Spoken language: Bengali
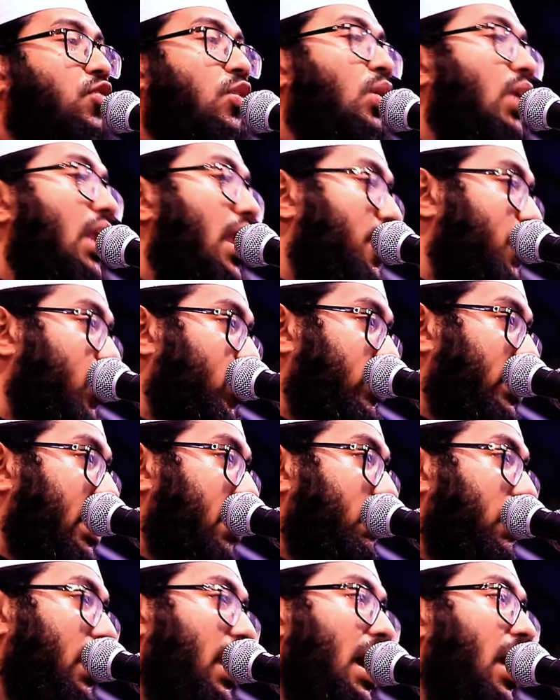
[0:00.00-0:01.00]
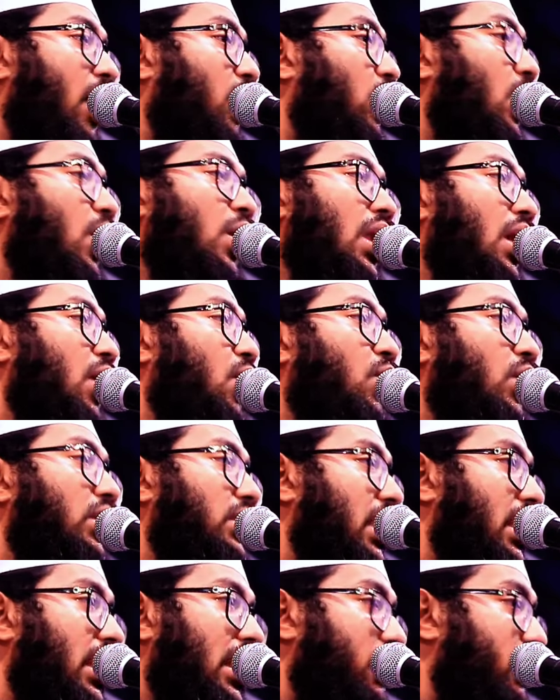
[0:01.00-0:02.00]
ফিরুল্লাহ পড়তাম লাহাউল্লাহ
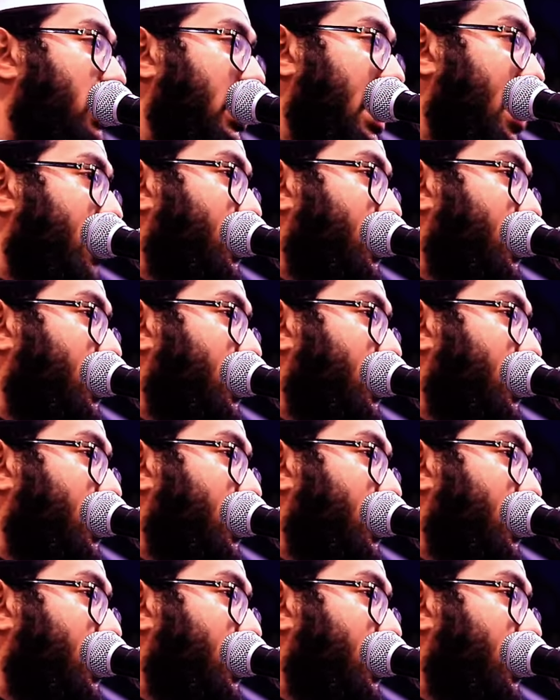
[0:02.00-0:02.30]
কোয়াতাল্লাবিল্লা